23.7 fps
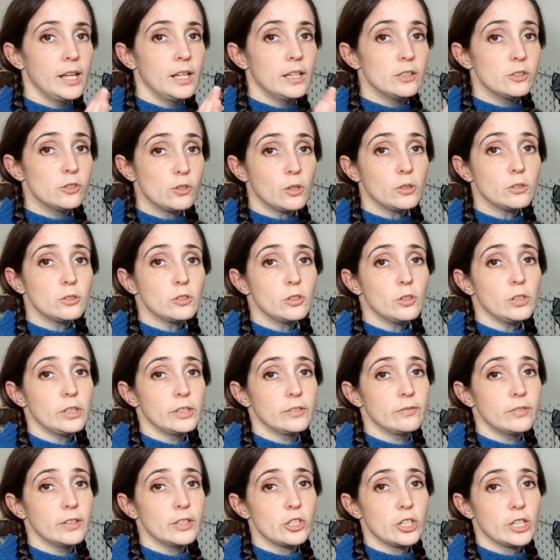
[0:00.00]
Sotto,
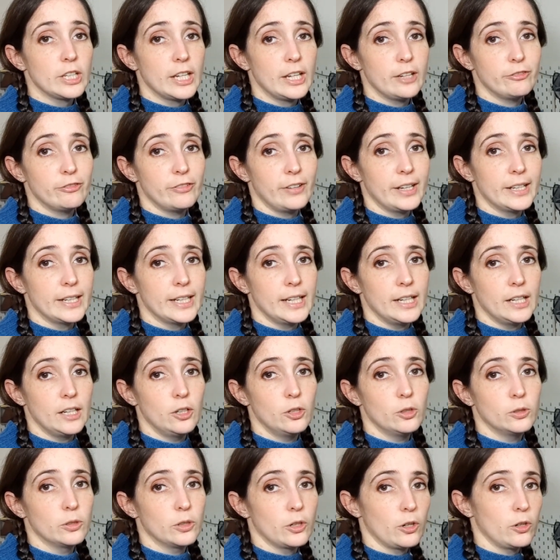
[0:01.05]
invece che fare
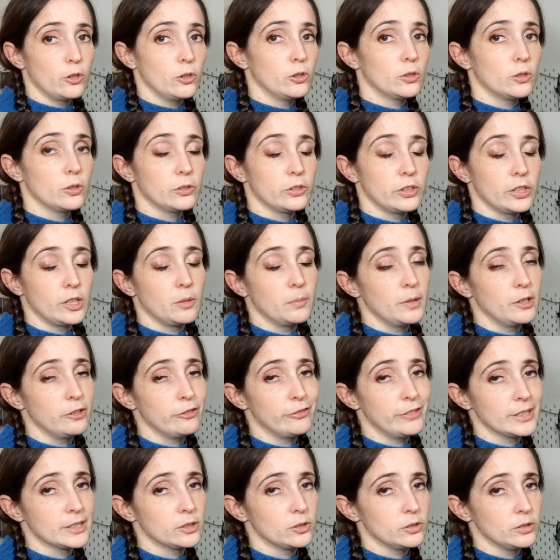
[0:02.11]
l'orlo, così come l'ho
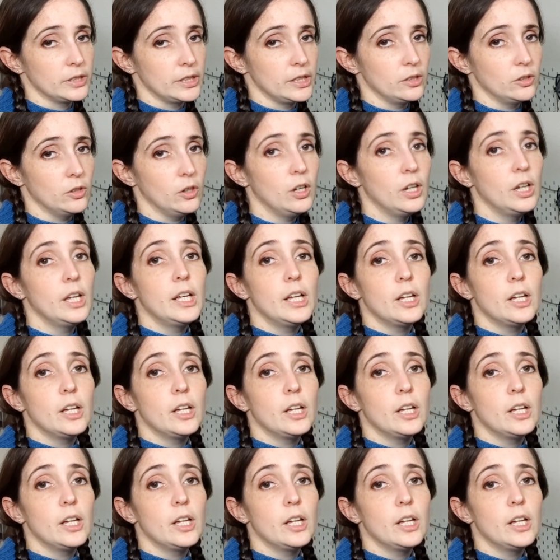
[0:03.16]
fatto io,